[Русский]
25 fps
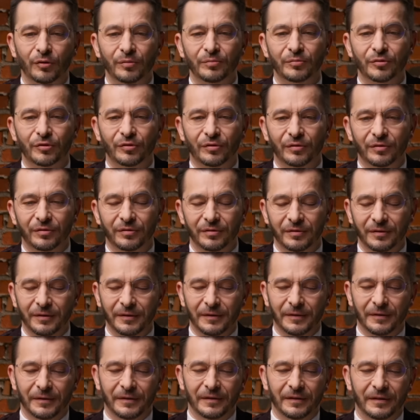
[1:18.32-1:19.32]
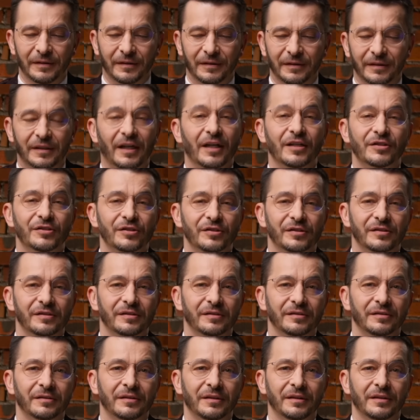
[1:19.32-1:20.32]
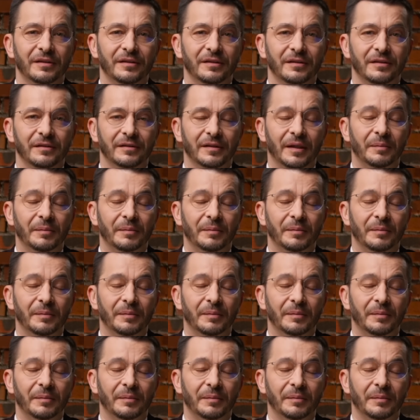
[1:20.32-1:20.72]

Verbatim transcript: том, что э, кажется э,